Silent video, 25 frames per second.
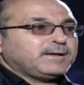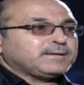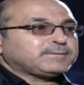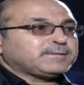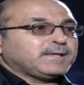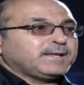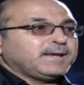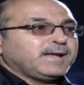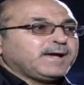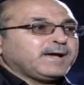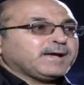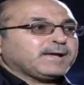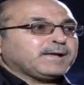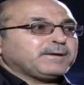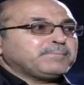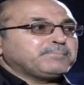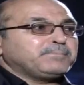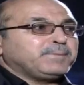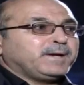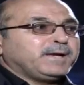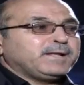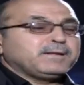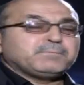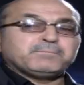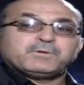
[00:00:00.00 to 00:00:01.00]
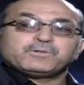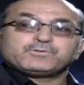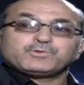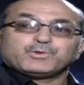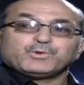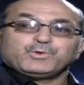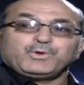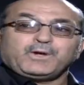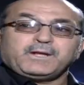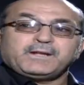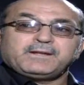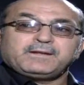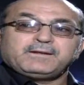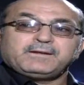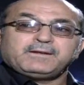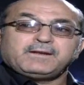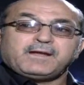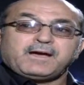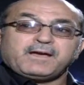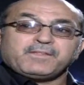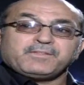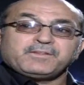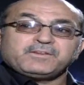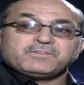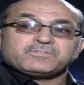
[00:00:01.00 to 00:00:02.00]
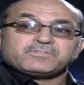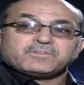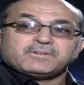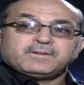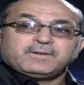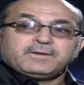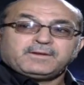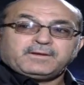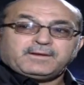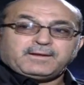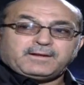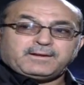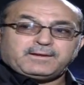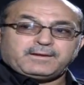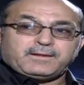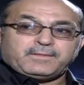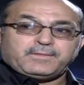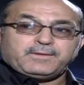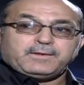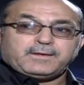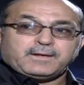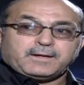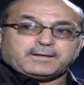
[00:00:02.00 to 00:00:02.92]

أتناغم مع المشروع الناضج الذي طيب.